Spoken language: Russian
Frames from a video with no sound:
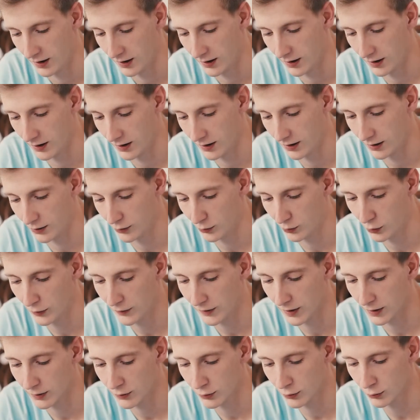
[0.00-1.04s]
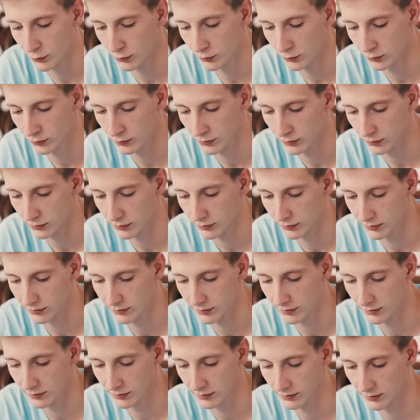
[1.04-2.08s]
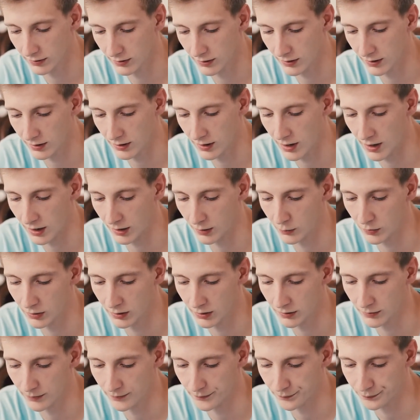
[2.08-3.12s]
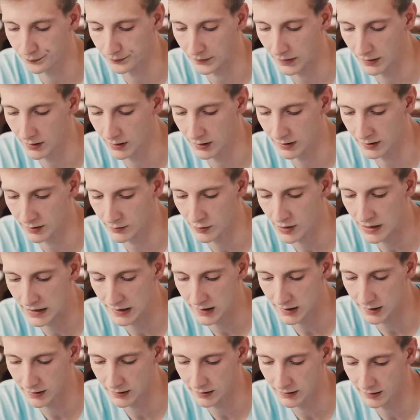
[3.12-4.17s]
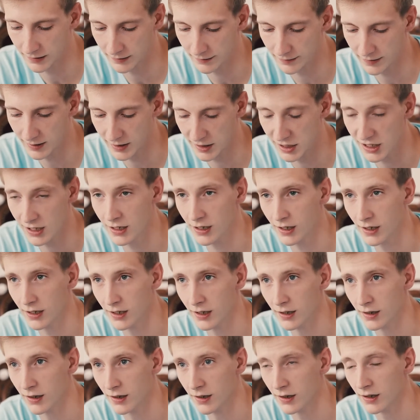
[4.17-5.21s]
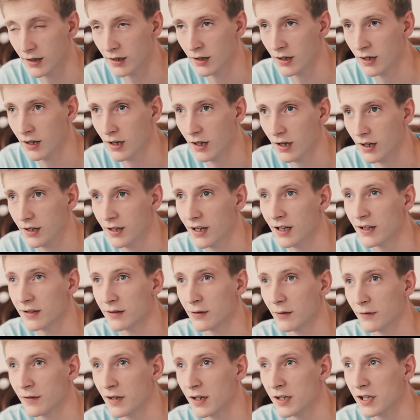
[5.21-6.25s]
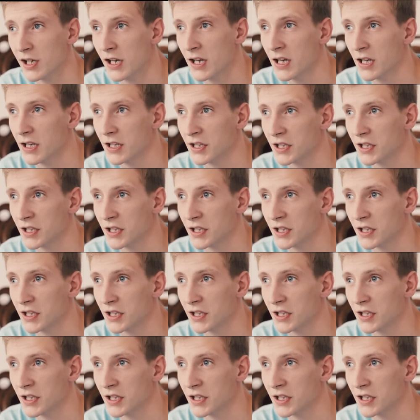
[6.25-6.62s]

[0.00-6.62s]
Э, любовь к отцу как бы развивается в течение детства, в течение